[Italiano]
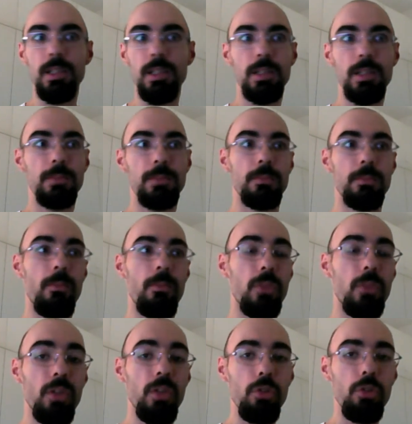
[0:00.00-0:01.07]
eh,
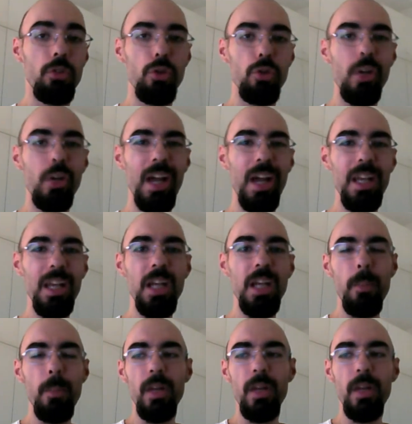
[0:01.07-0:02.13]
sono carine
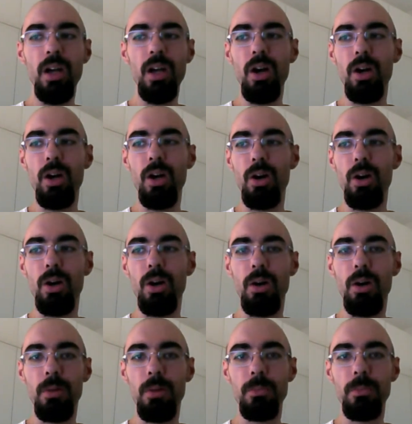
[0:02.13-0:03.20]
però
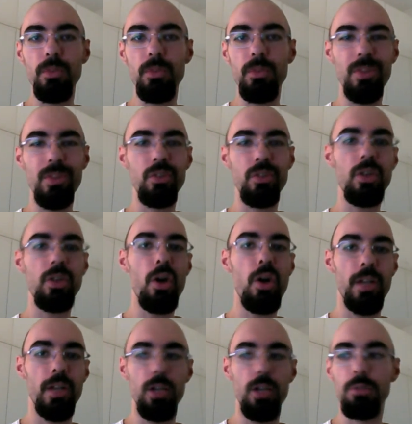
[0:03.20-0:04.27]
insomma
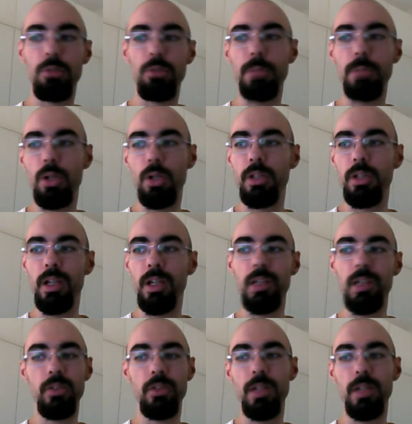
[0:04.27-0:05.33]
stonano un po' con il resto
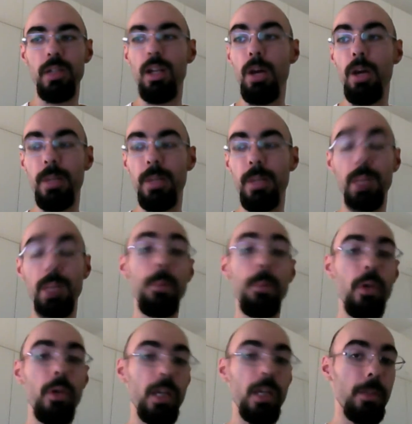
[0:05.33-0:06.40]
dell'opera poi
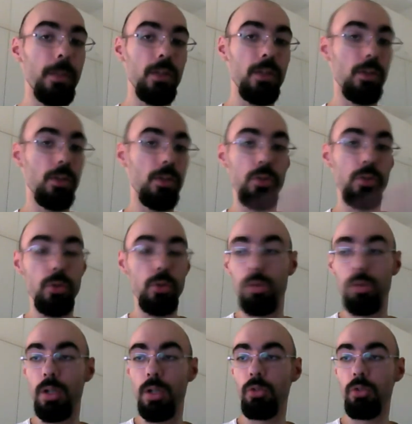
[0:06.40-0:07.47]
ripeto ad ognuno la
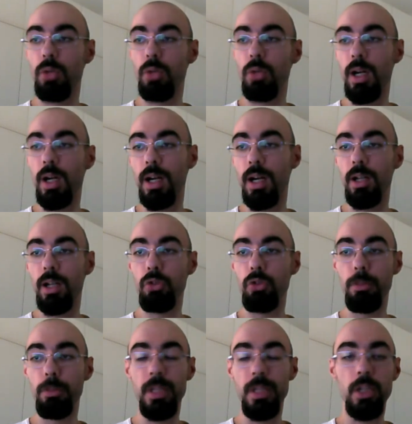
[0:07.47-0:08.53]
sua, la sua
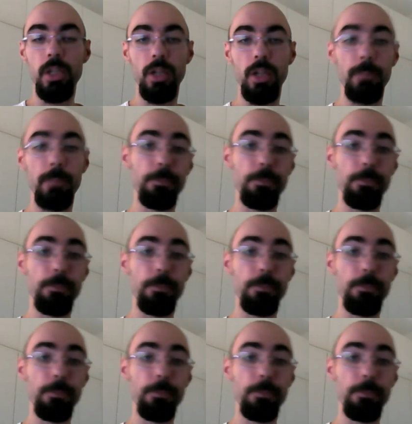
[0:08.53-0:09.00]
opinione